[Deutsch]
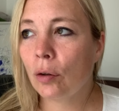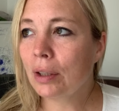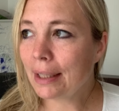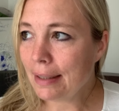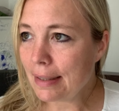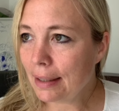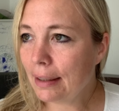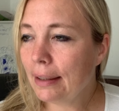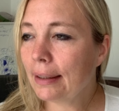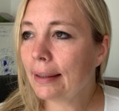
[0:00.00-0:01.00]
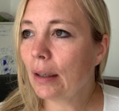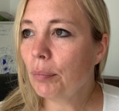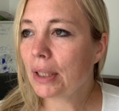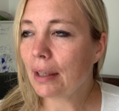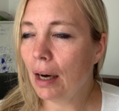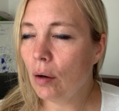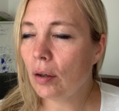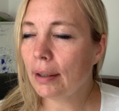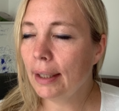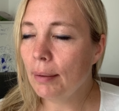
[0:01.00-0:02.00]
Und ganz ehrlich, ich habe mich da
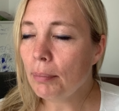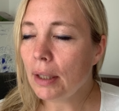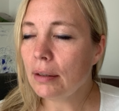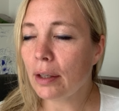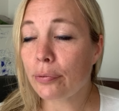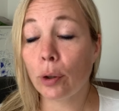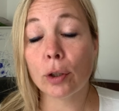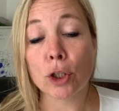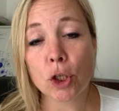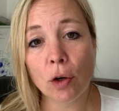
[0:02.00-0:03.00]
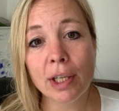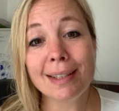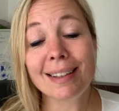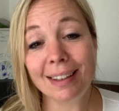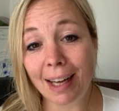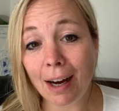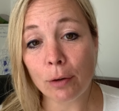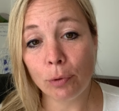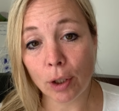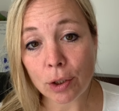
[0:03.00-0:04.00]
auch immer davor gescheut,
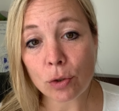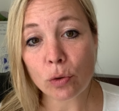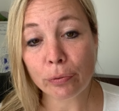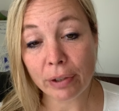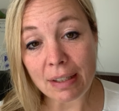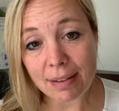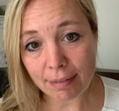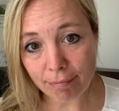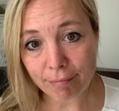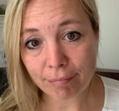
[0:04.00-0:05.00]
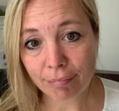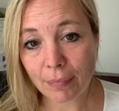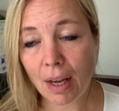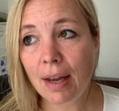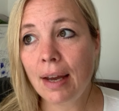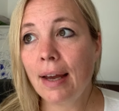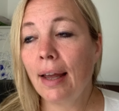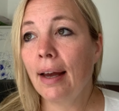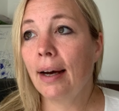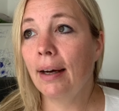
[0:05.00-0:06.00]
klare Worte zu finden,
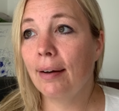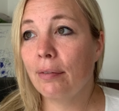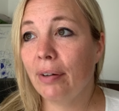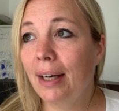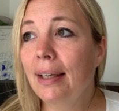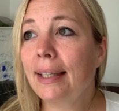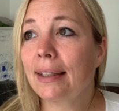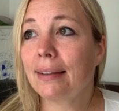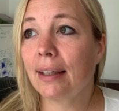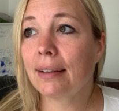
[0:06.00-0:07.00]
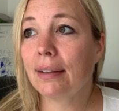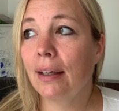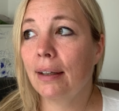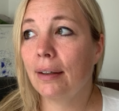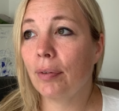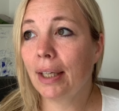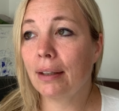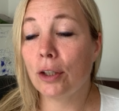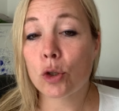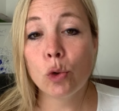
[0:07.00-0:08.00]
äh, weil ich ja dann äh,
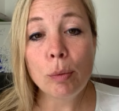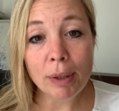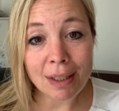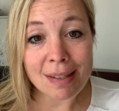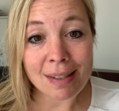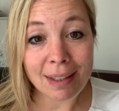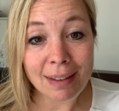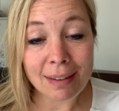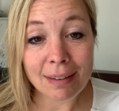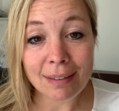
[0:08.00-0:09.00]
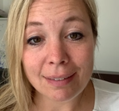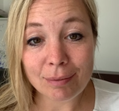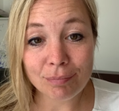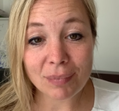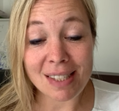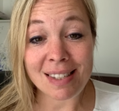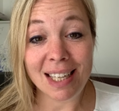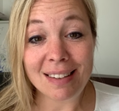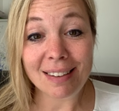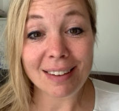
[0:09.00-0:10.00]
gegen die Schulmedizin äh,
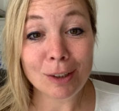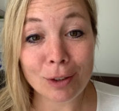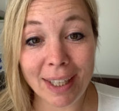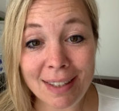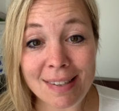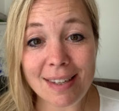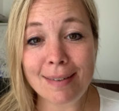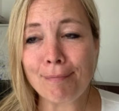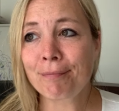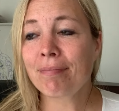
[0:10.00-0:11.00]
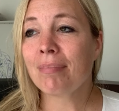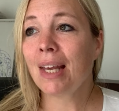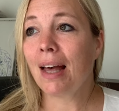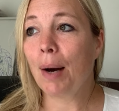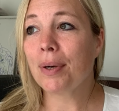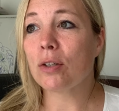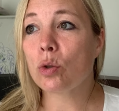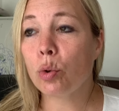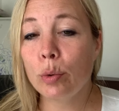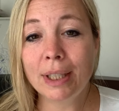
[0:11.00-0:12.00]
zetere und hetze, aber
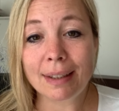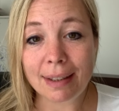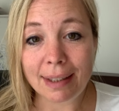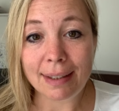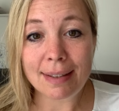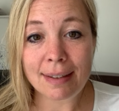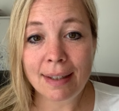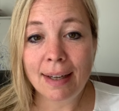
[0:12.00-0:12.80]
das tue ich nicht.